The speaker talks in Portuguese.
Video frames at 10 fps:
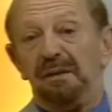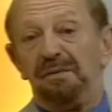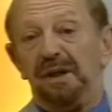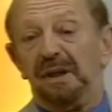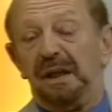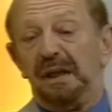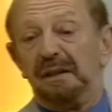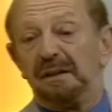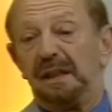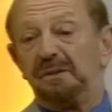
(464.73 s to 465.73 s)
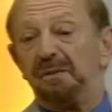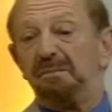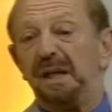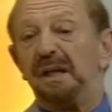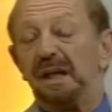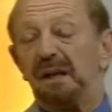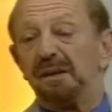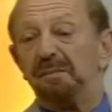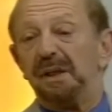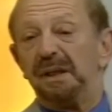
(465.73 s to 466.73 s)
enfim, eles deixam bem claro
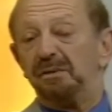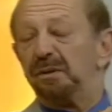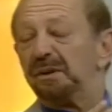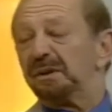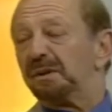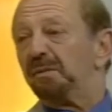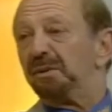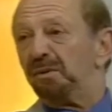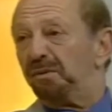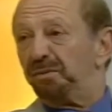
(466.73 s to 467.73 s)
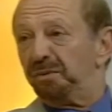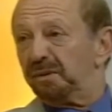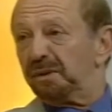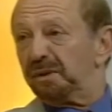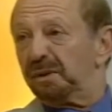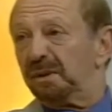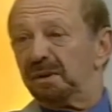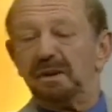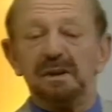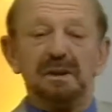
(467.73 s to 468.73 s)
também que as notícias são muito confusas, né?
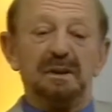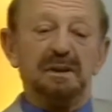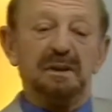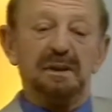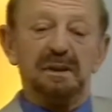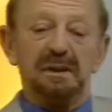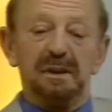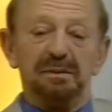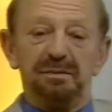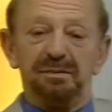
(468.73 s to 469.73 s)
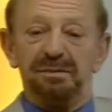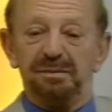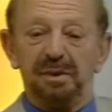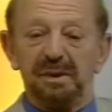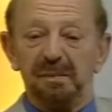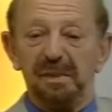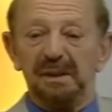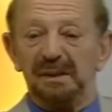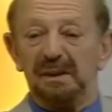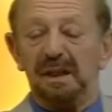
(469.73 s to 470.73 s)
E que volta e meia
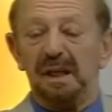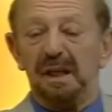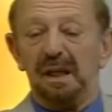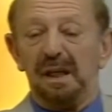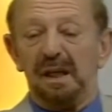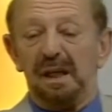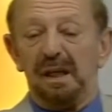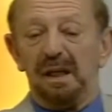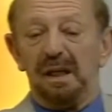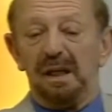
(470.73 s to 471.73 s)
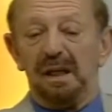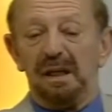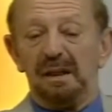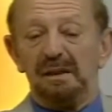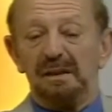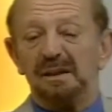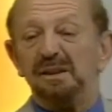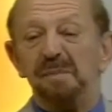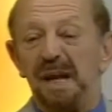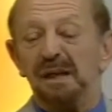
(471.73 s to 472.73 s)
se, é, se
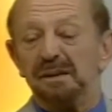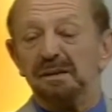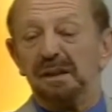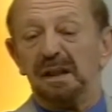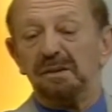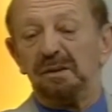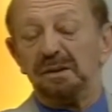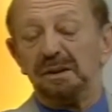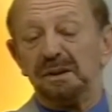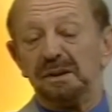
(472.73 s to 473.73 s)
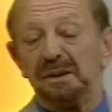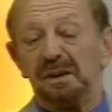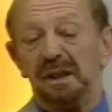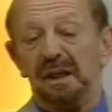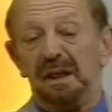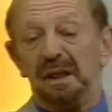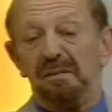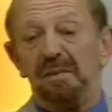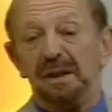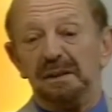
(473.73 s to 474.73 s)
desmente as notícias.
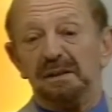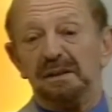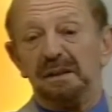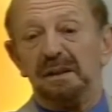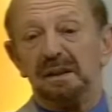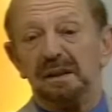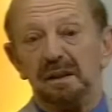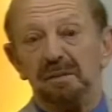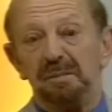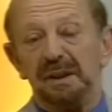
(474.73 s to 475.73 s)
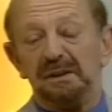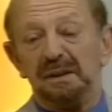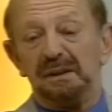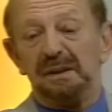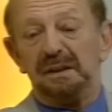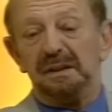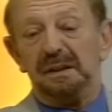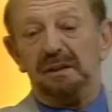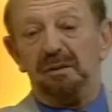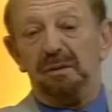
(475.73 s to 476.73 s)
Mas, é, realmente, assim,
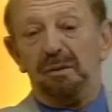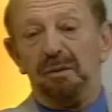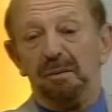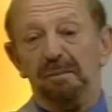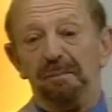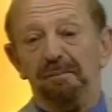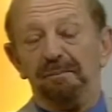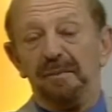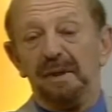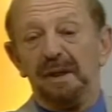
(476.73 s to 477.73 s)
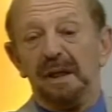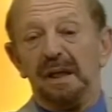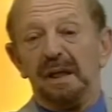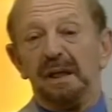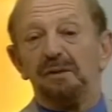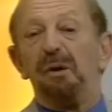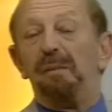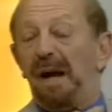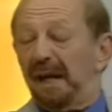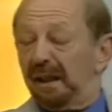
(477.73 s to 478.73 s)
eu,
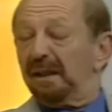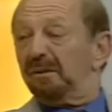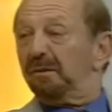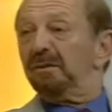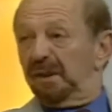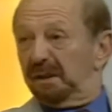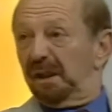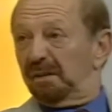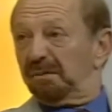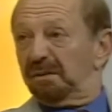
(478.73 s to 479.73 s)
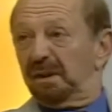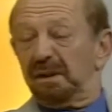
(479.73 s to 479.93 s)
tomara que tudo dê certo. Né?